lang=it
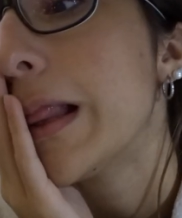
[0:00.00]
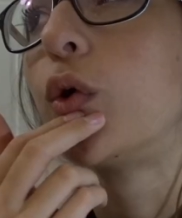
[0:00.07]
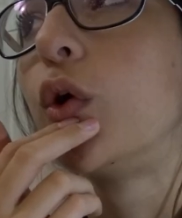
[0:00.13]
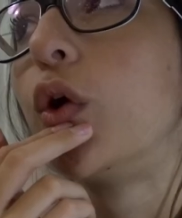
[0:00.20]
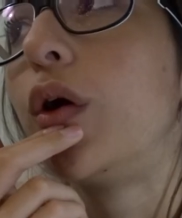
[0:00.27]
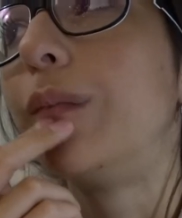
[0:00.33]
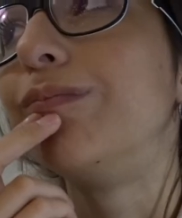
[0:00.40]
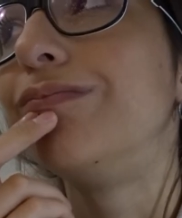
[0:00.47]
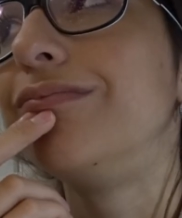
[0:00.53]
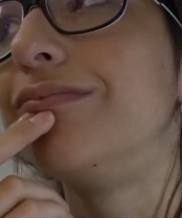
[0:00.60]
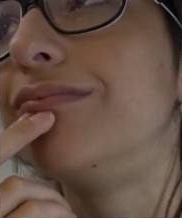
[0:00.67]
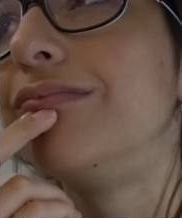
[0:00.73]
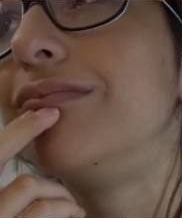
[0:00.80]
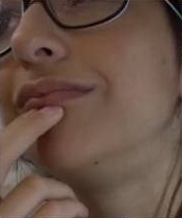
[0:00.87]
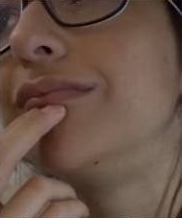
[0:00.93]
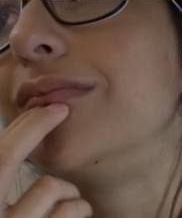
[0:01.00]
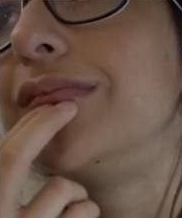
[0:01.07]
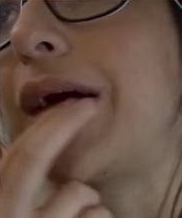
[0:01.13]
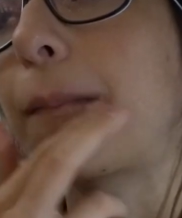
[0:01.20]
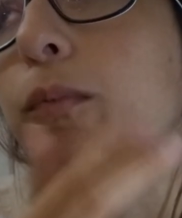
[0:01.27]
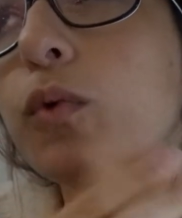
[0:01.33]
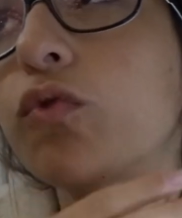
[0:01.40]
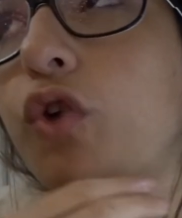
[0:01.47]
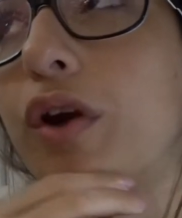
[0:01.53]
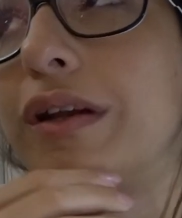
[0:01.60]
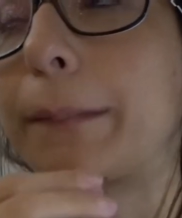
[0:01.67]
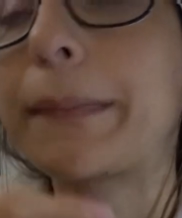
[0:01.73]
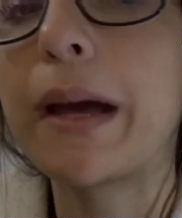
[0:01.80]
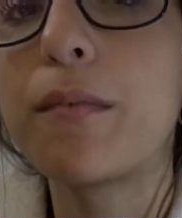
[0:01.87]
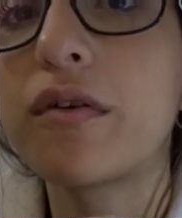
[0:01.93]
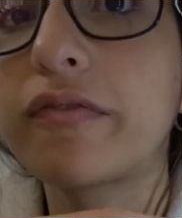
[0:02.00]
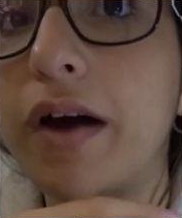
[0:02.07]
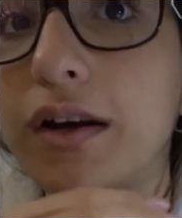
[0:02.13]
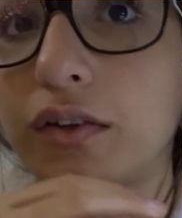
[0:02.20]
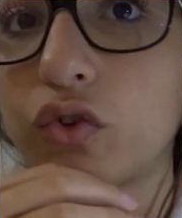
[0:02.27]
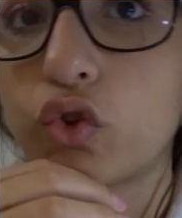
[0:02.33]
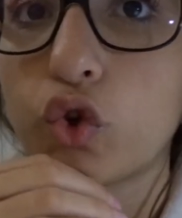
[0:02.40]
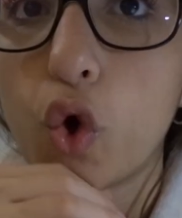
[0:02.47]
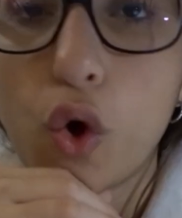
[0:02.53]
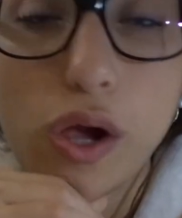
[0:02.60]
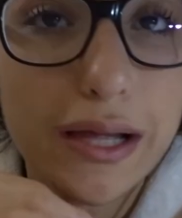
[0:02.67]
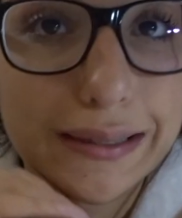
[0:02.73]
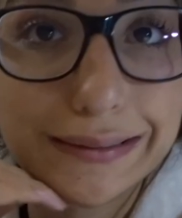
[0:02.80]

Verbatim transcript: Oh, mh, mm, appunto non abbiamo fatto